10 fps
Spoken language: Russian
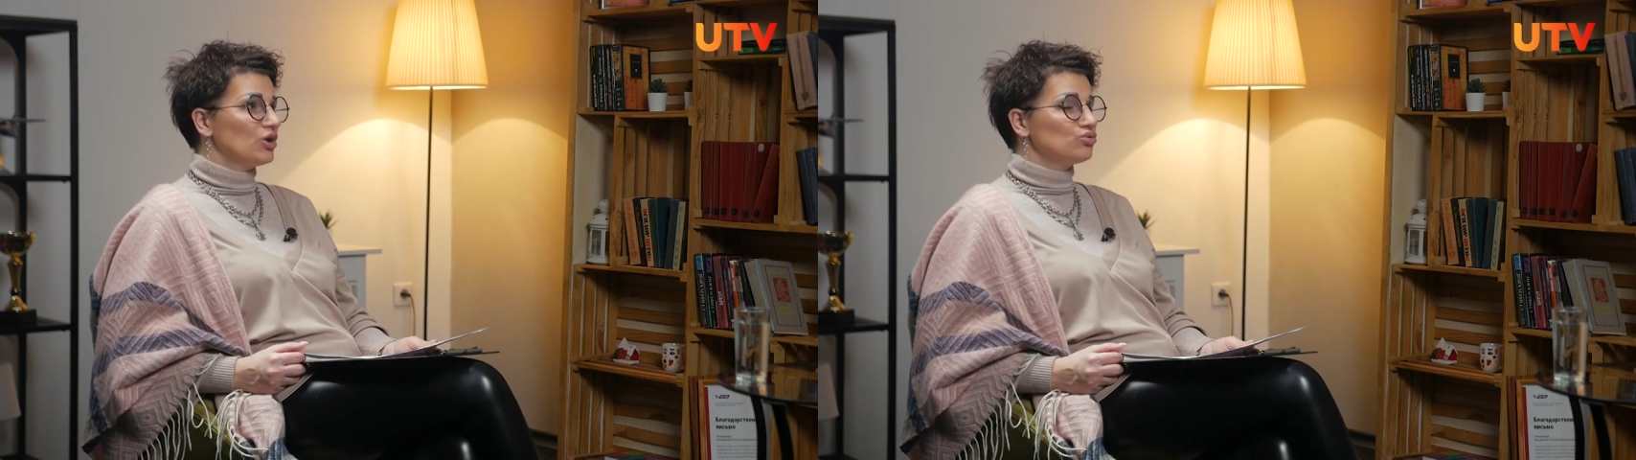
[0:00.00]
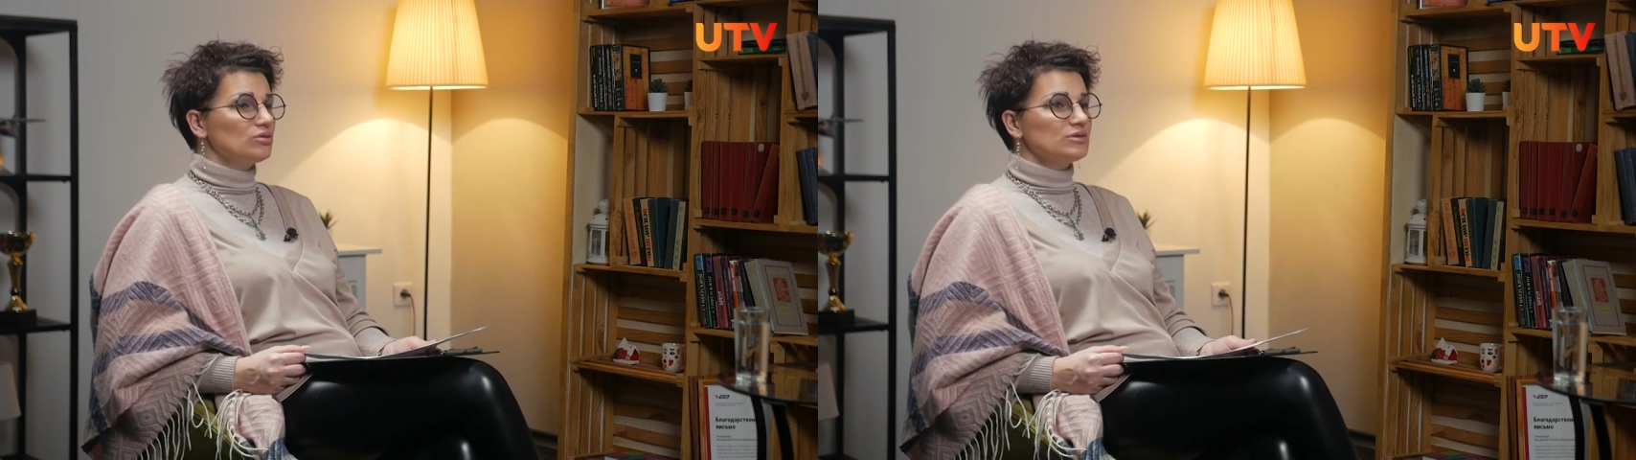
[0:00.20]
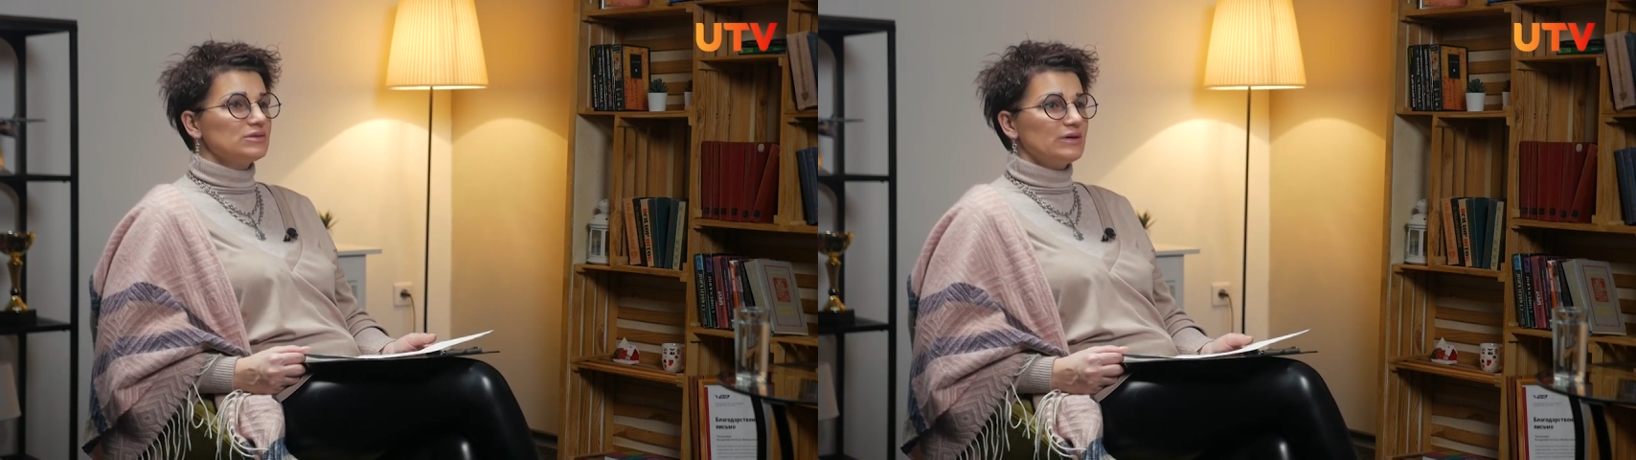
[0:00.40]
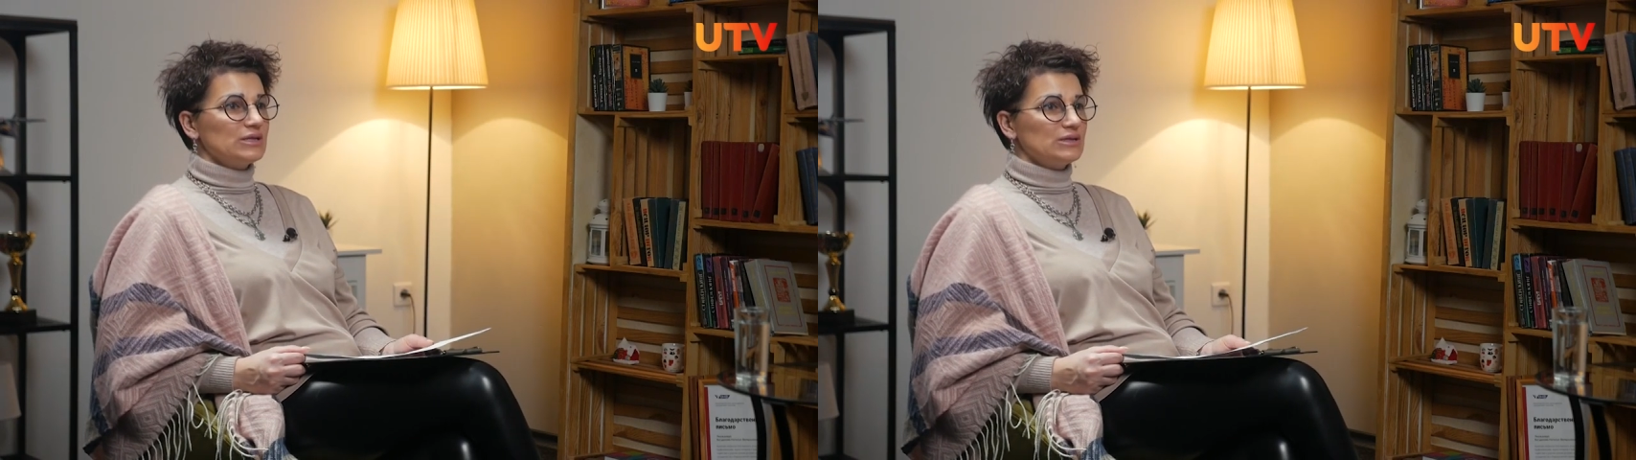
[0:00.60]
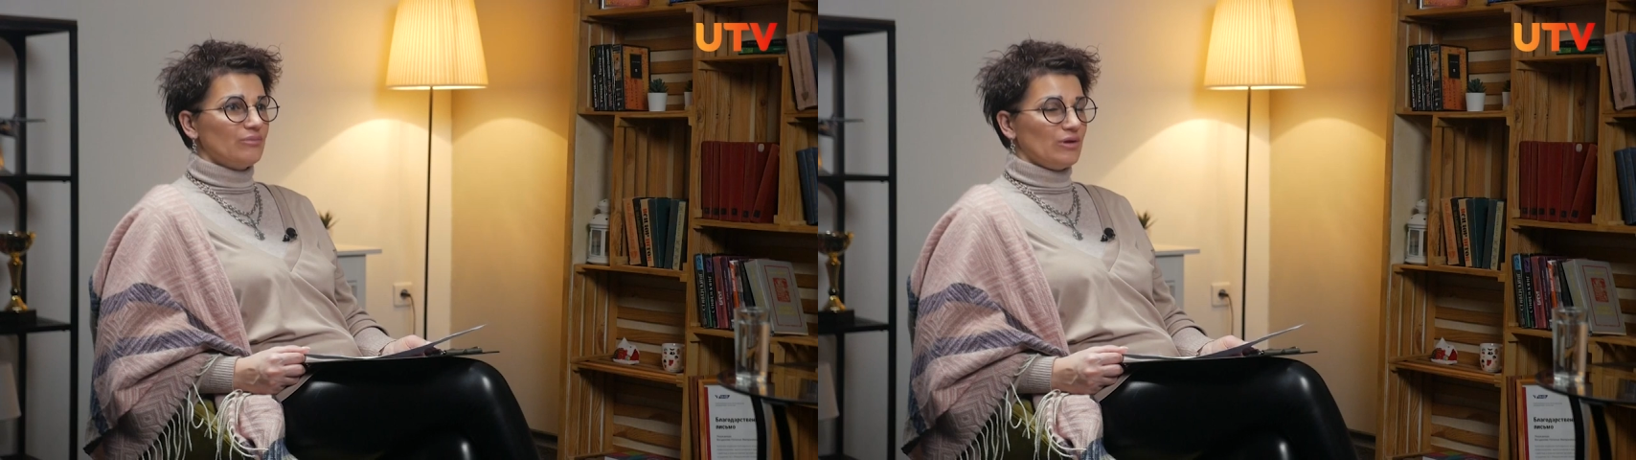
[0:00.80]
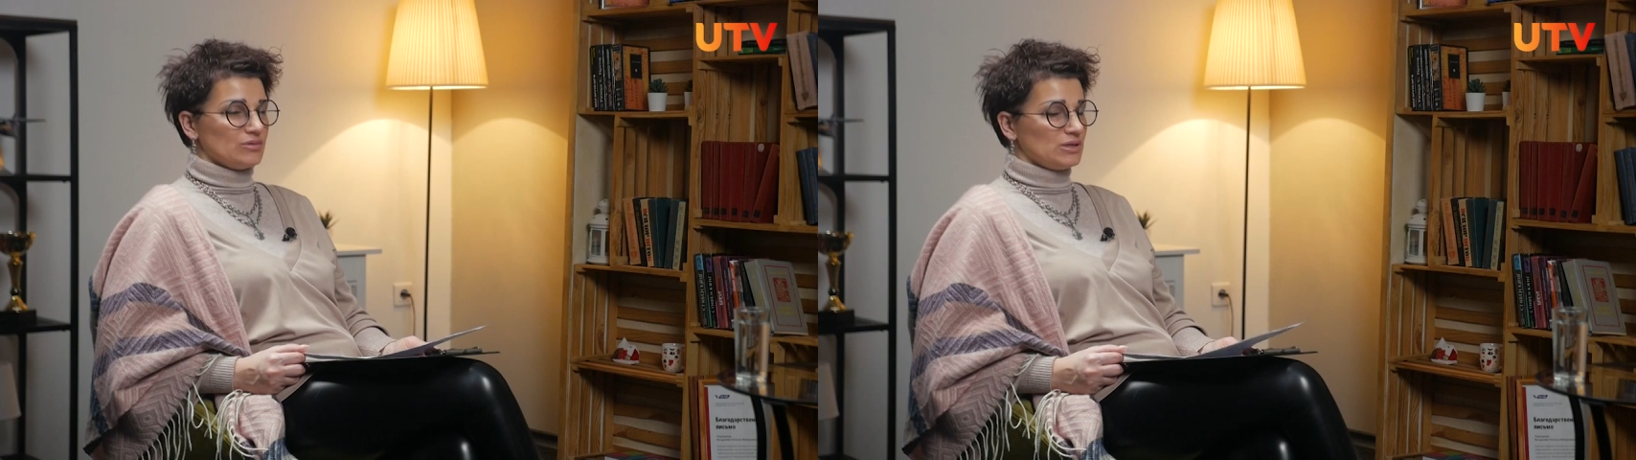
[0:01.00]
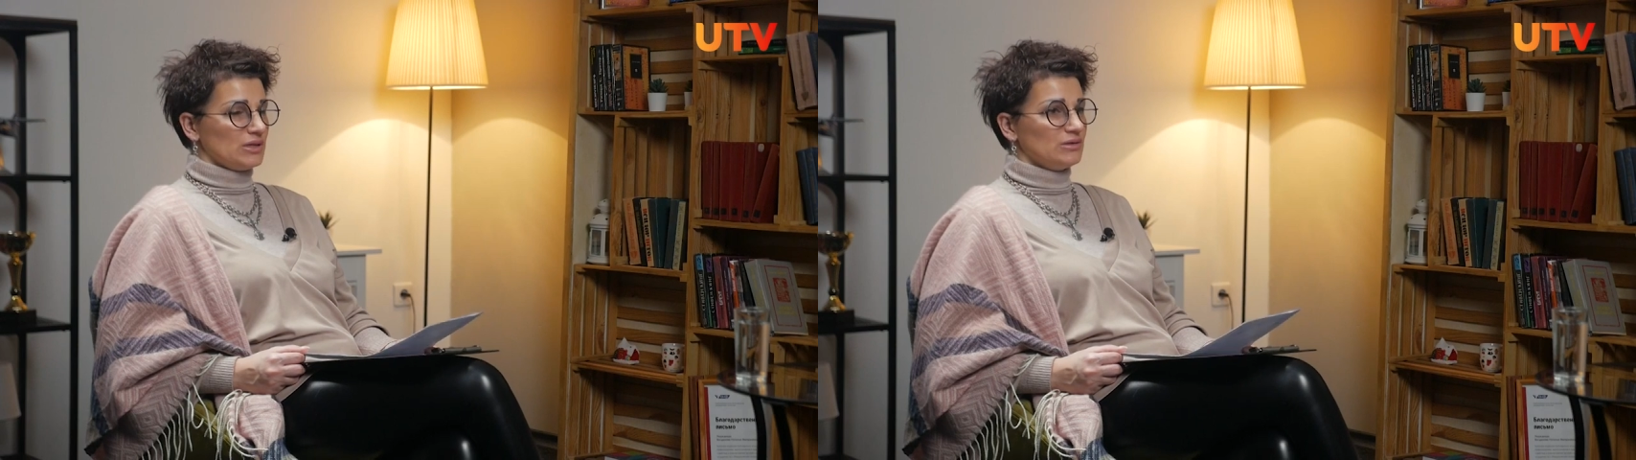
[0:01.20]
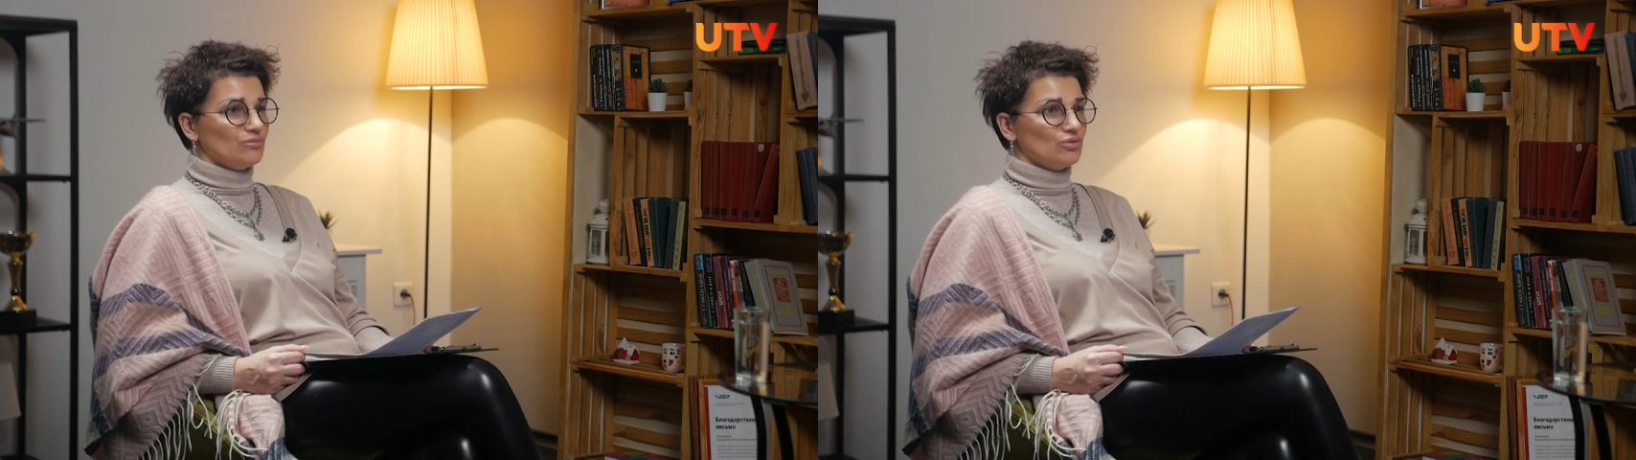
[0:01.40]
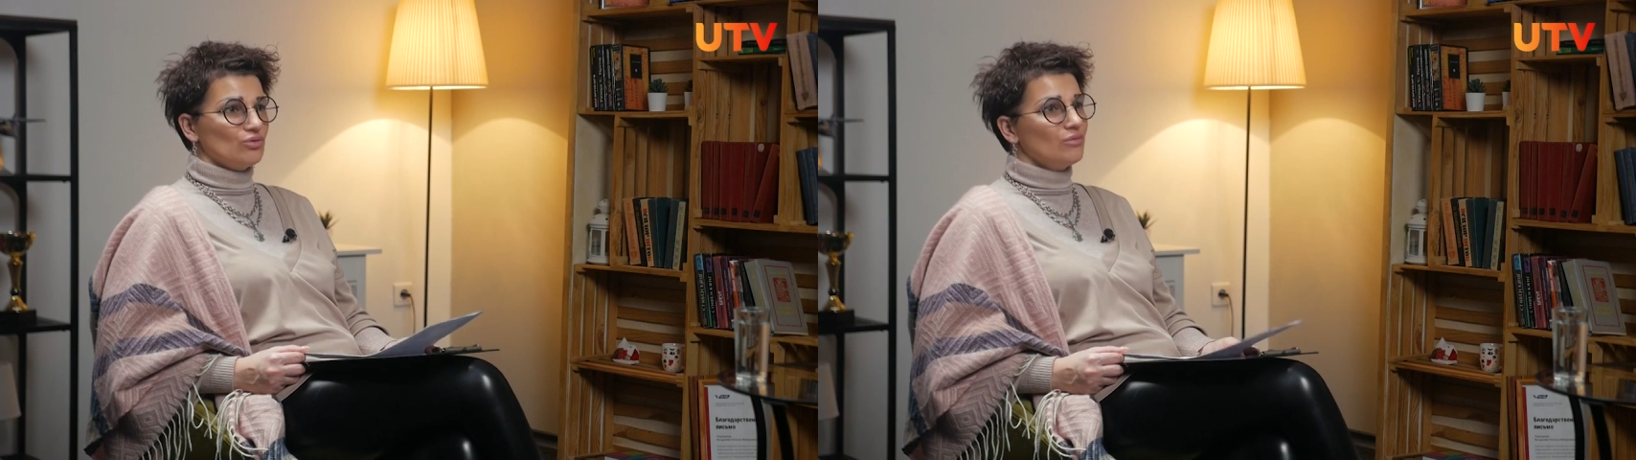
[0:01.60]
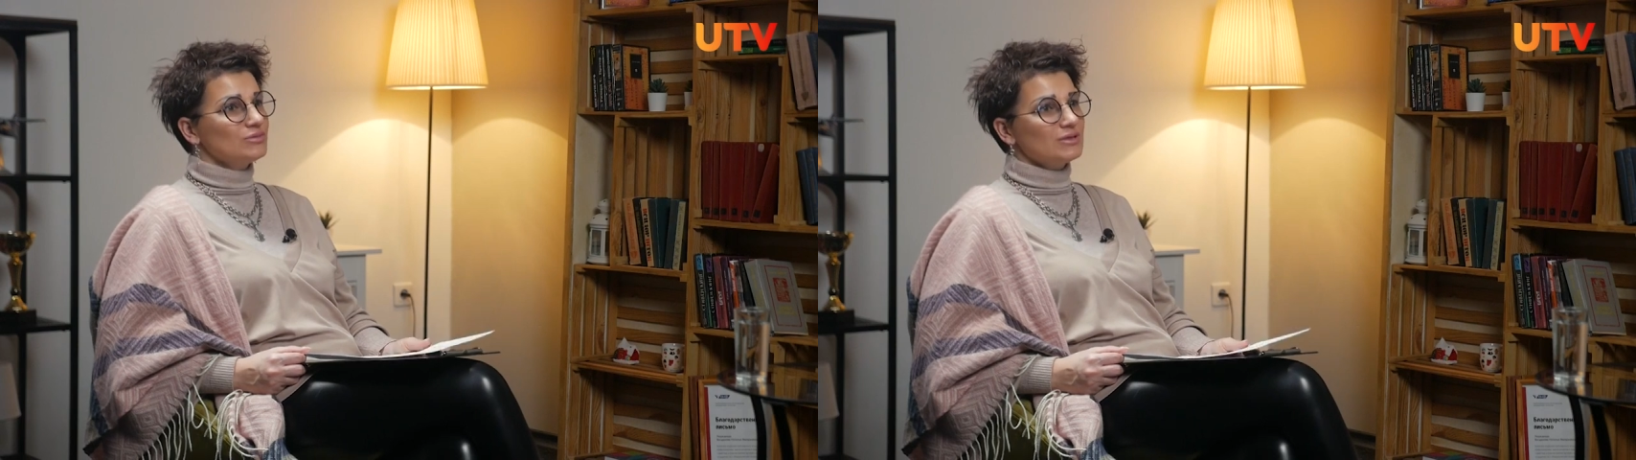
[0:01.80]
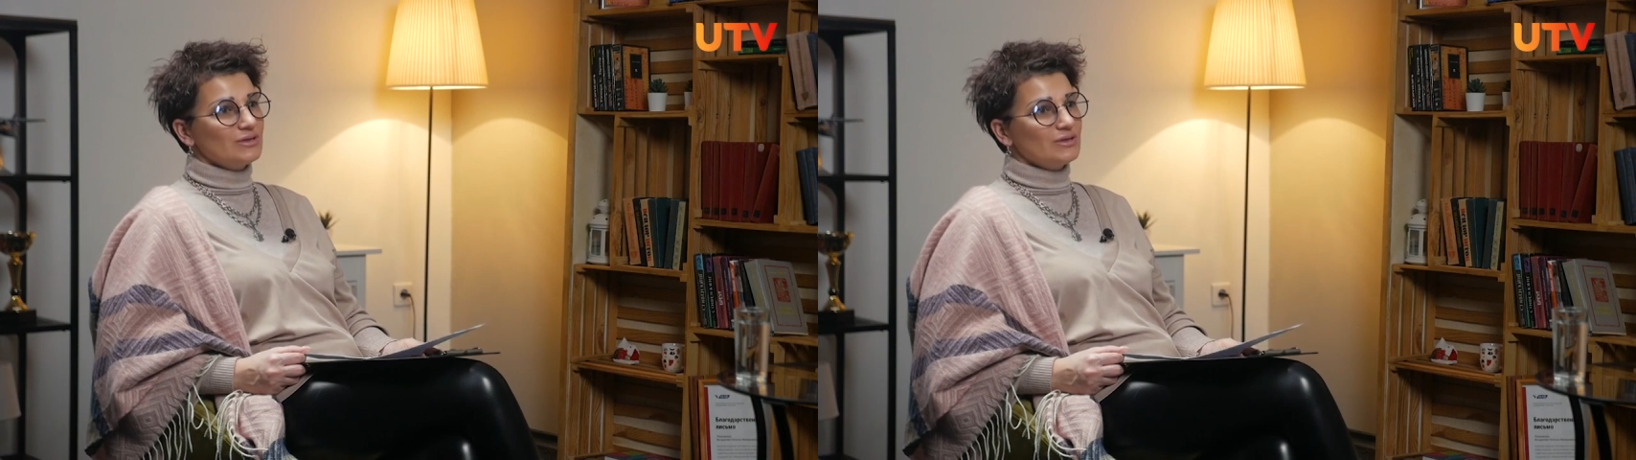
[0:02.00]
кто-то называет это прям золотым дном